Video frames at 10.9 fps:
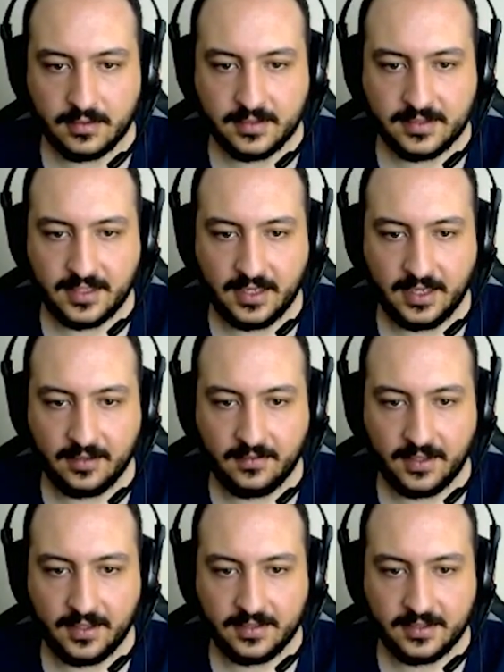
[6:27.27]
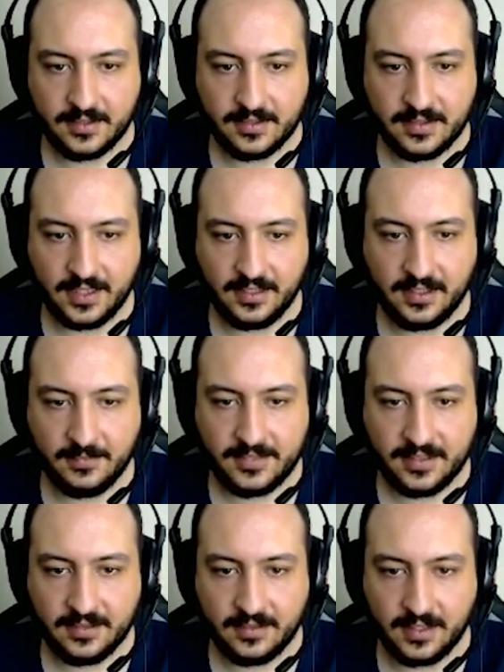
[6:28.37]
Sarak velet seni. Sen kimsin